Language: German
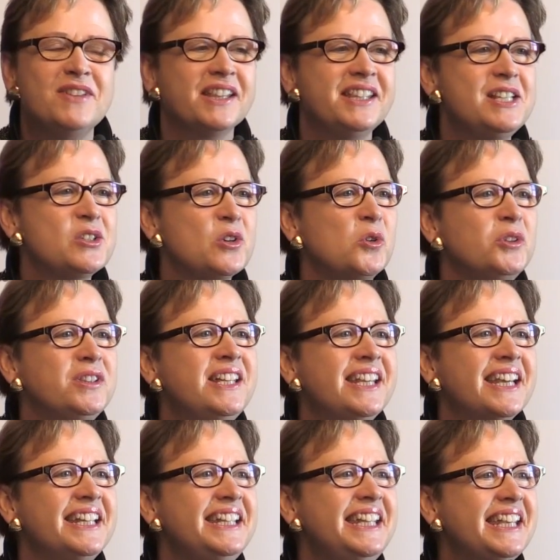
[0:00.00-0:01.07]
Wir
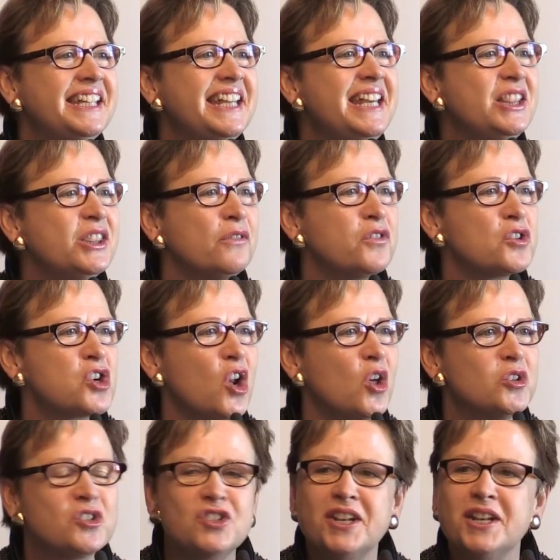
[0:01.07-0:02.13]
diskutieren nicht hinter
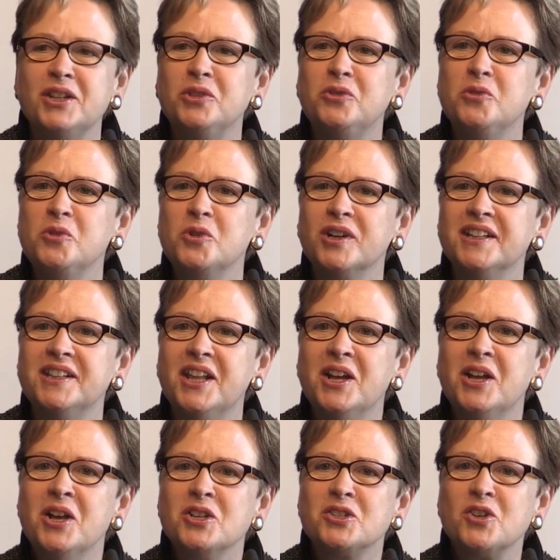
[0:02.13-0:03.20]
verschlossenen Türen,
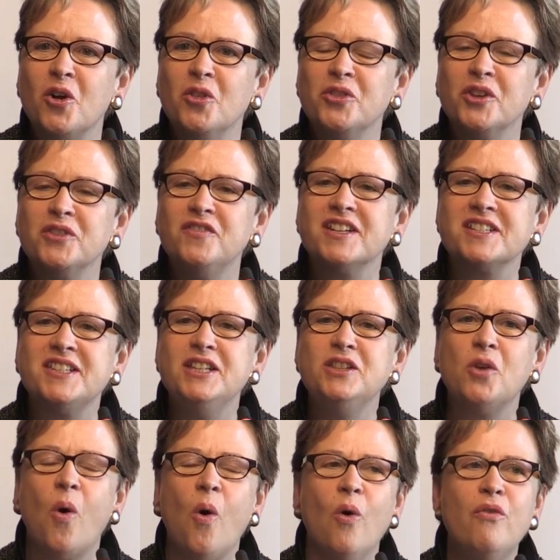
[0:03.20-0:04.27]
sondern wir
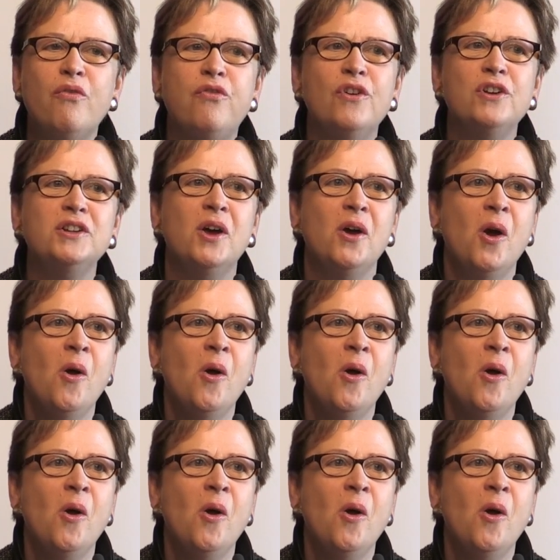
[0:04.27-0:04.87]
sind offen.